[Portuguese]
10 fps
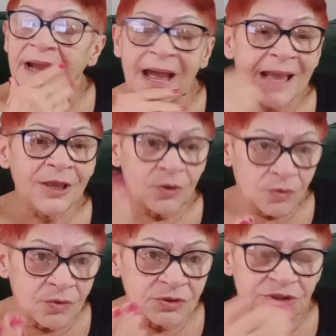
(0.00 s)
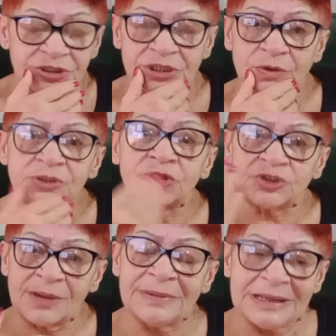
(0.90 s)
Aí hoje, hoje eu
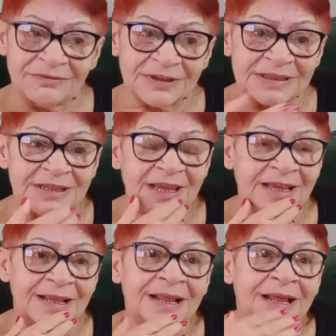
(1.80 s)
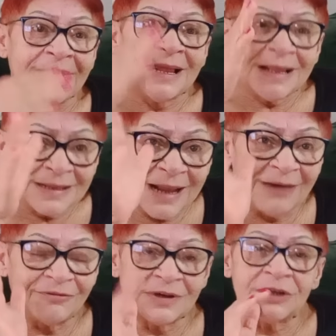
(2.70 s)
já me levantei
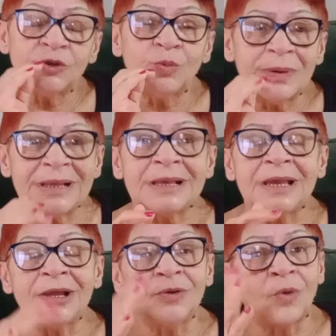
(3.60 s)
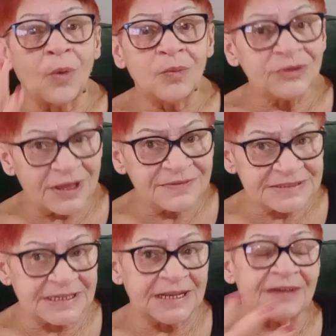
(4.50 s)
lavando o banheiro como deve
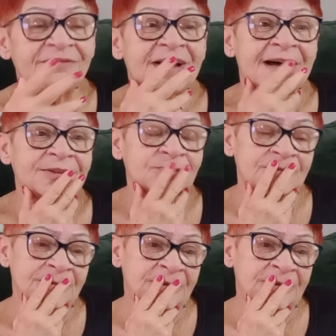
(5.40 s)
ser lavado.